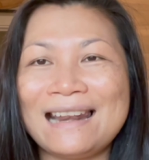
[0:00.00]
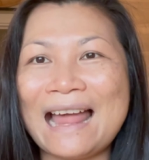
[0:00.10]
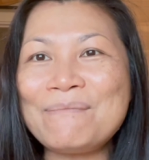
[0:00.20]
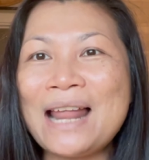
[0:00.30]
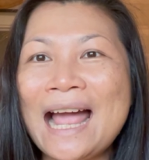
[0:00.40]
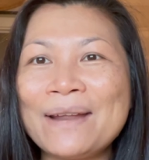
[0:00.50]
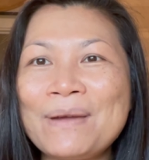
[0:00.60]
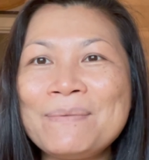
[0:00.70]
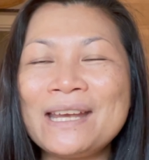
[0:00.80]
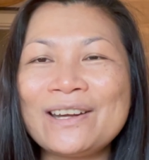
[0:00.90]
ล่ำลากันไป
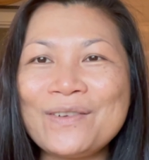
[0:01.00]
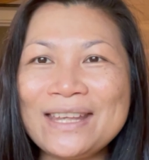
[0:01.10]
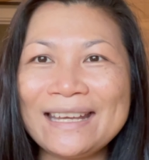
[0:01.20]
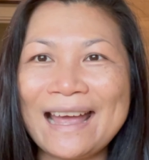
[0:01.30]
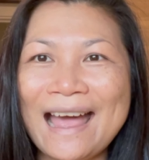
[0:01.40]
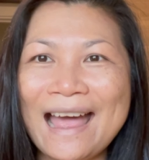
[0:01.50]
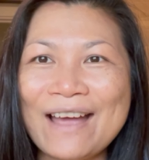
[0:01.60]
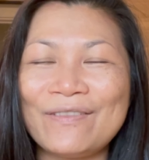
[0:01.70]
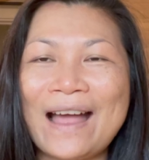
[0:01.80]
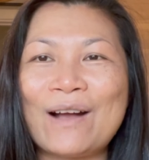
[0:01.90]
เพียงเท่านี้ค่ะ
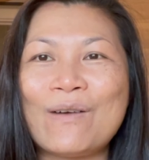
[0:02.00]
ฝาก